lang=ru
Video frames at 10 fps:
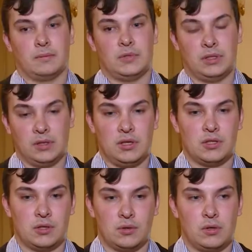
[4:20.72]

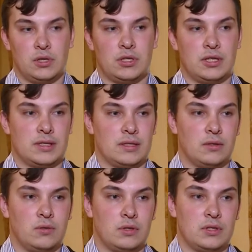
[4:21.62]
Технологический колледж сейчас
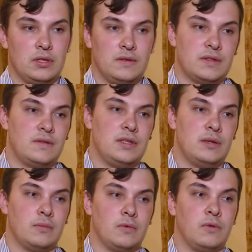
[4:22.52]
находится не
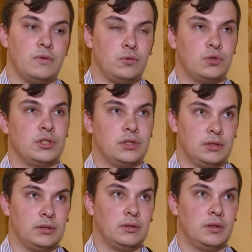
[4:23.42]
совсем в лучших